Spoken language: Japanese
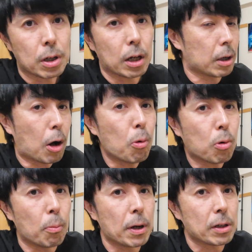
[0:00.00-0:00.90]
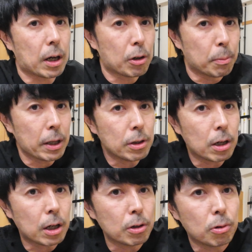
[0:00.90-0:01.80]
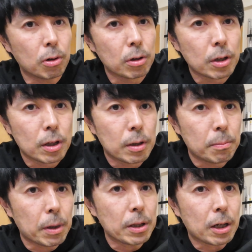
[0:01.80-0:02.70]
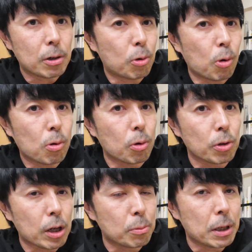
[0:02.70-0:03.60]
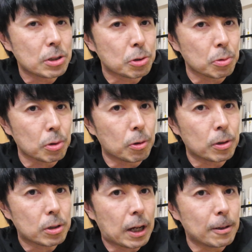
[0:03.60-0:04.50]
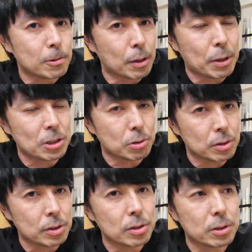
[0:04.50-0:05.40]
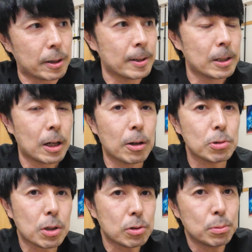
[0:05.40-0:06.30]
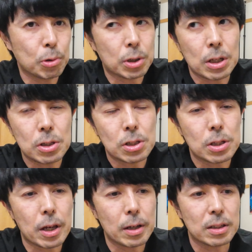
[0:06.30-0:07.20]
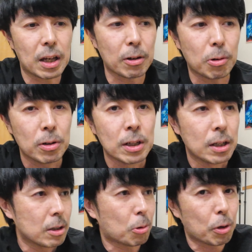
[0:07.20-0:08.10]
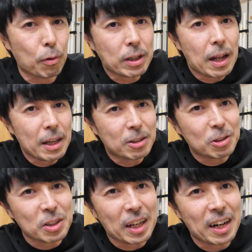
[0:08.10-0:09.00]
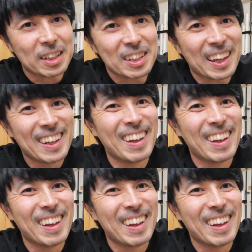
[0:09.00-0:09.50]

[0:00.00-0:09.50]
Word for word: あ、香港もあるか。あの真ん中の、真ん中の香港のあのマンションの、カラフルなマンションあるじゃないですか。あの作品も展示して、あの、これ、ワタレックギャラリー。